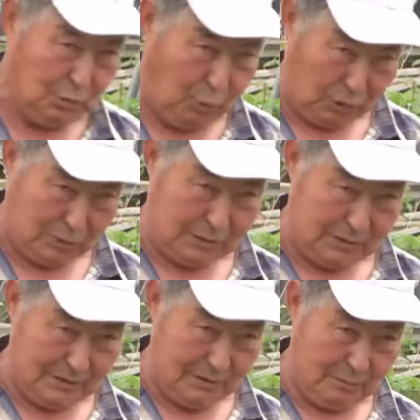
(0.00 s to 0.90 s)

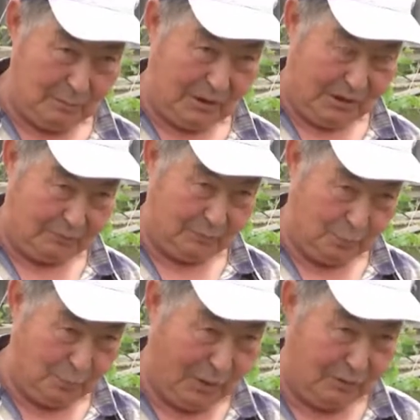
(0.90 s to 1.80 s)
портятся от
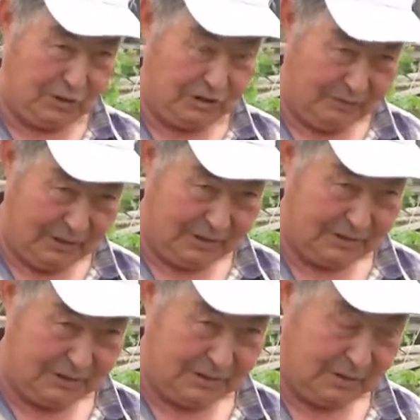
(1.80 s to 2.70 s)
повышенной
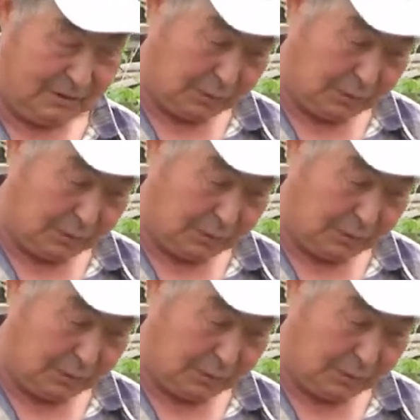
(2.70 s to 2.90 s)
влажности,